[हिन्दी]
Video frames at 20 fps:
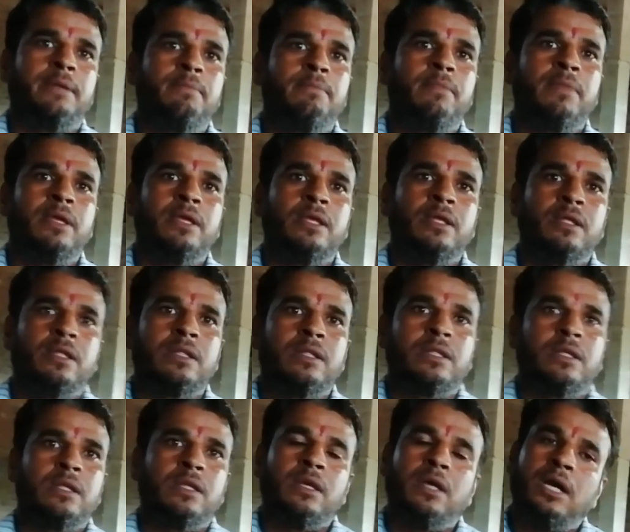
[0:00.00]
टाइम में खिलाया
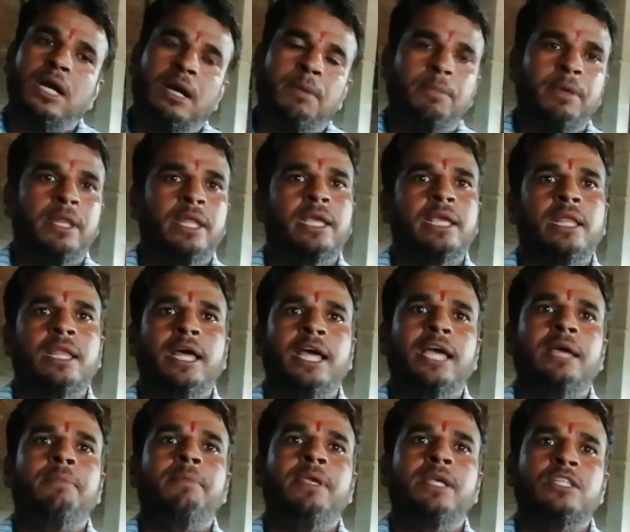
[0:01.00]
है हरा हाँ, चारा
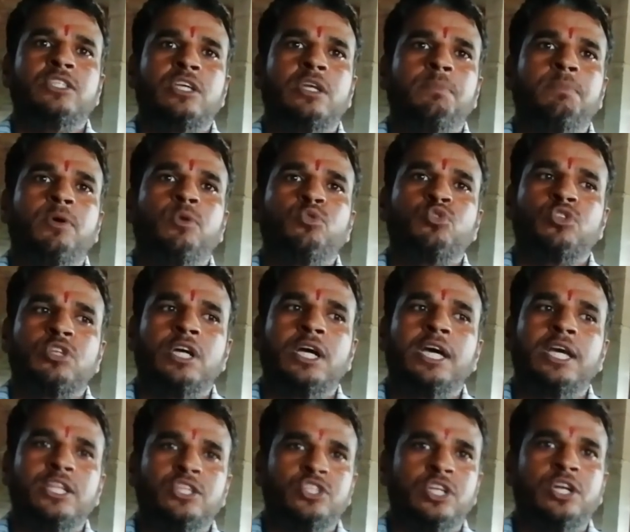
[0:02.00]
खिलाया भी है सर पर
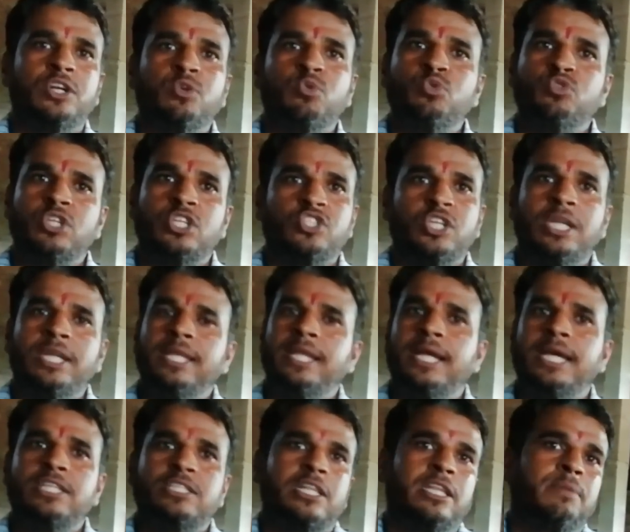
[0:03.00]
उसका रिजल्ट कुछ अच्छा नहीं
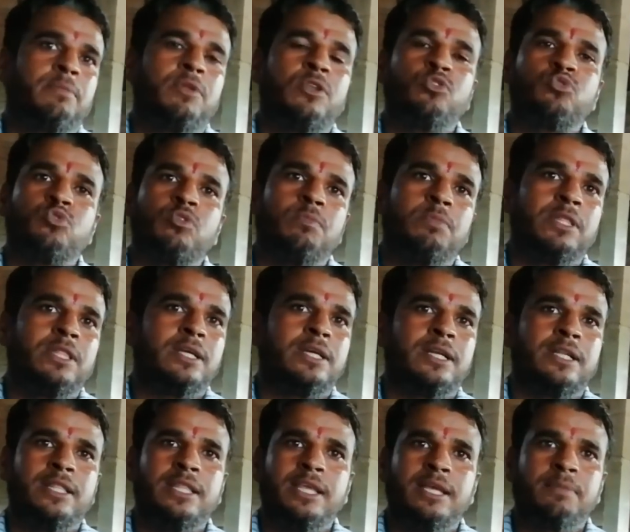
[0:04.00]
रहा इसलिए मैंने उसको बंद
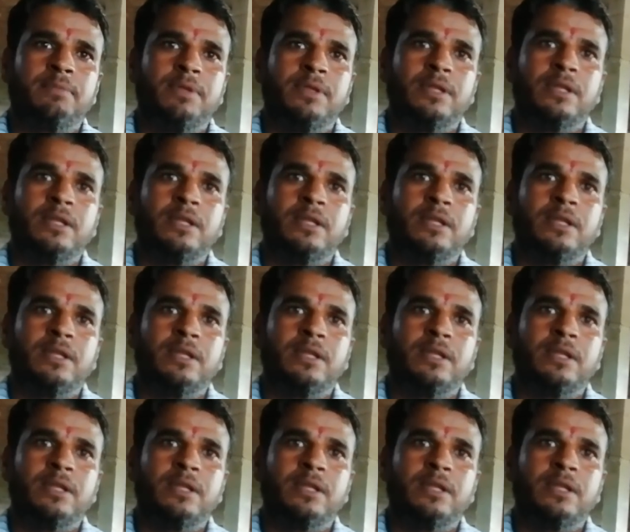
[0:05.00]
कर दिया